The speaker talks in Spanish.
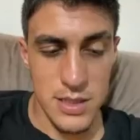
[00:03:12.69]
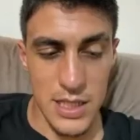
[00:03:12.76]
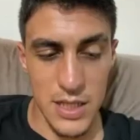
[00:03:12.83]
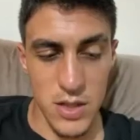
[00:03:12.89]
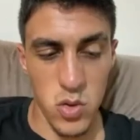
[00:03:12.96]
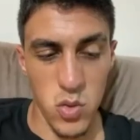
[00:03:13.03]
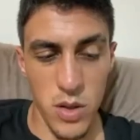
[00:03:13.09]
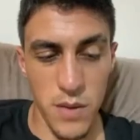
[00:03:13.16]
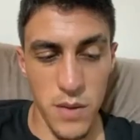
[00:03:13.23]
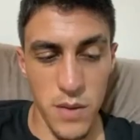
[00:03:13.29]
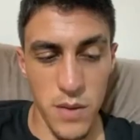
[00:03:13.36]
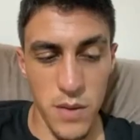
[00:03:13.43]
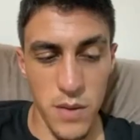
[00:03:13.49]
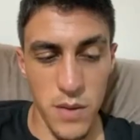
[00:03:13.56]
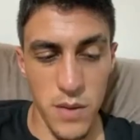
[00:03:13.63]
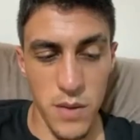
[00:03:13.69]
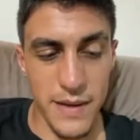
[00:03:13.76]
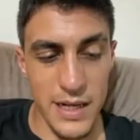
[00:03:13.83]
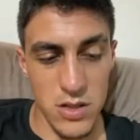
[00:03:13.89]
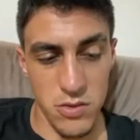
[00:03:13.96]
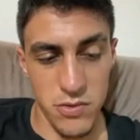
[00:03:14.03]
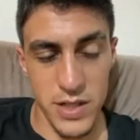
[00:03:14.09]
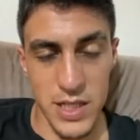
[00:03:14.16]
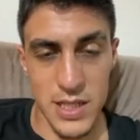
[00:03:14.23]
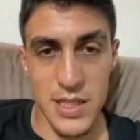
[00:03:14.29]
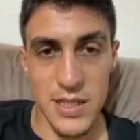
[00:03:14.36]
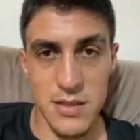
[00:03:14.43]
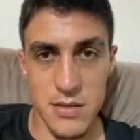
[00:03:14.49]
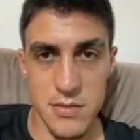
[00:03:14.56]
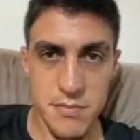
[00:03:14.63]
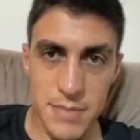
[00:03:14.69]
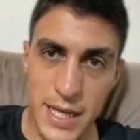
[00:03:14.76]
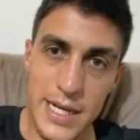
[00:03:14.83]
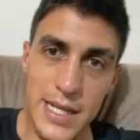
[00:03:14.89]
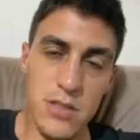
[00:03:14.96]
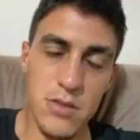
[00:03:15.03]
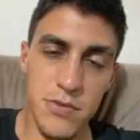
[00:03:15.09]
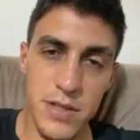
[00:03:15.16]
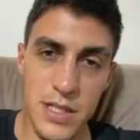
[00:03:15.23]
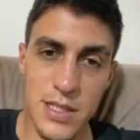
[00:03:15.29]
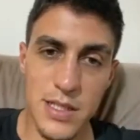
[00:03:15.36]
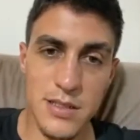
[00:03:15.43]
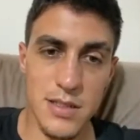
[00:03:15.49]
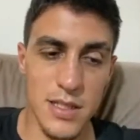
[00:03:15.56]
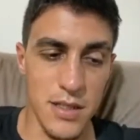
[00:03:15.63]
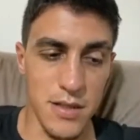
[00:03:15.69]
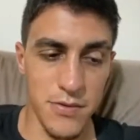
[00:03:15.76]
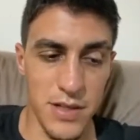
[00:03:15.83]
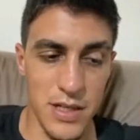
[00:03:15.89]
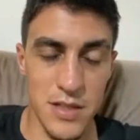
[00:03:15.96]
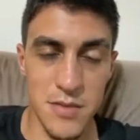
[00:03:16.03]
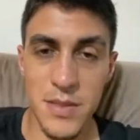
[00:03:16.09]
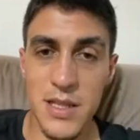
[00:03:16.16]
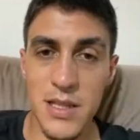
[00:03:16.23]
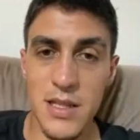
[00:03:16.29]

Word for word: tuve varias ofertas, varias ofertas. De, felizmente,